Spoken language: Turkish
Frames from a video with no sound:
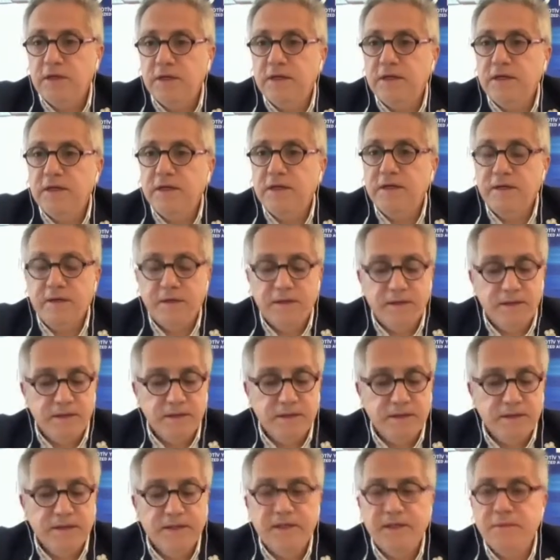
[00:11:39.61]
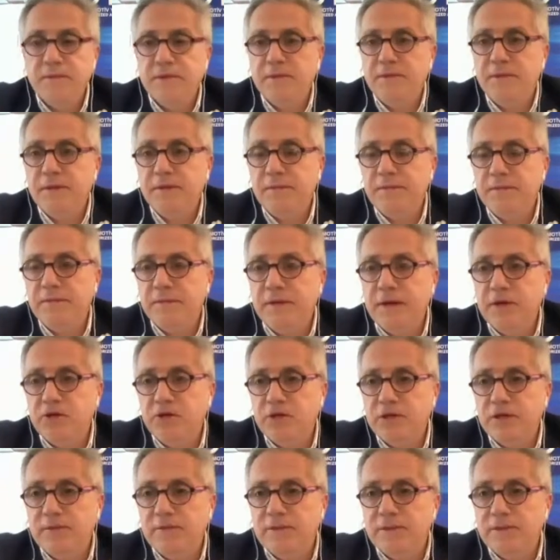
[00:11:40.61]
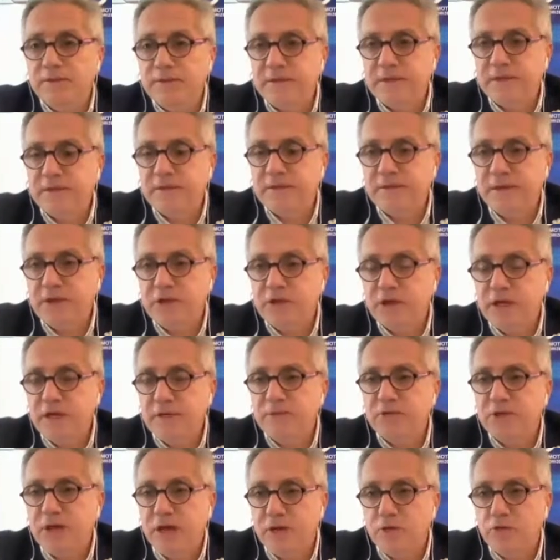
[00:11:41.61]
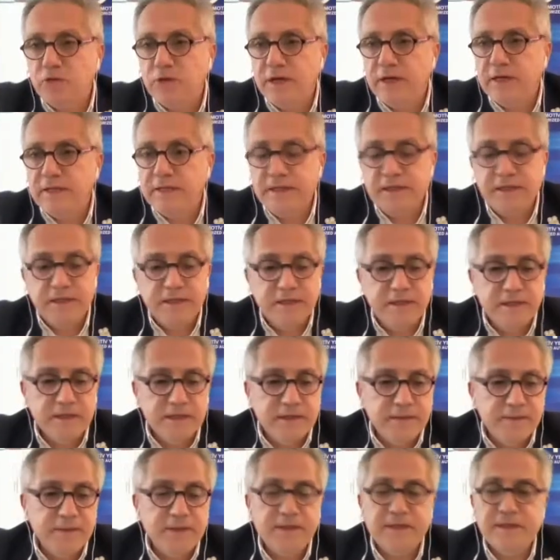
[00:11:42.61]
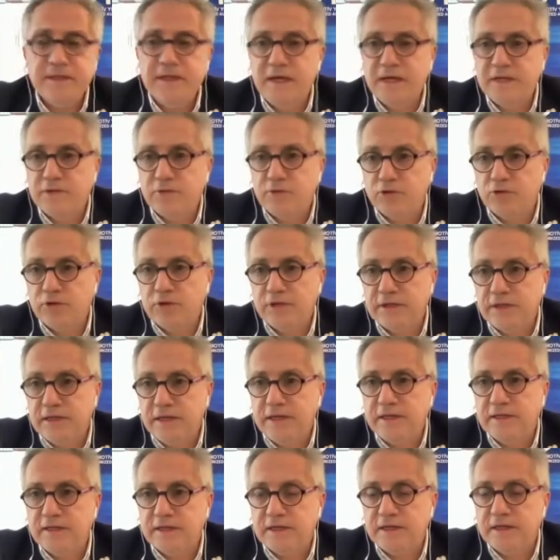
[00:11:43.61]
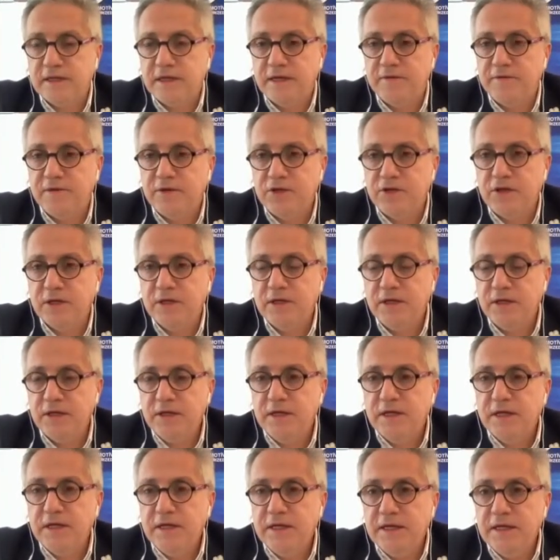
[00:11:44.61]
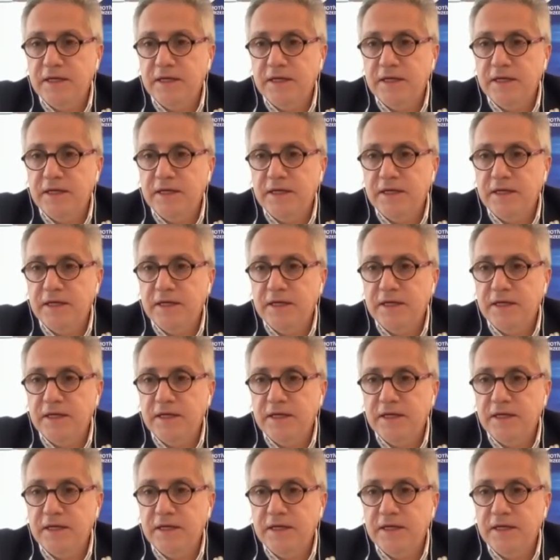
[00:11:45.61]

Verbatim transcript: Evet. Ee, dediğim gibi başkanımız bizi, başkan Can Kulay'ı dinledi. Tabii ki siyasi otoriteler de karar verecek. Ee,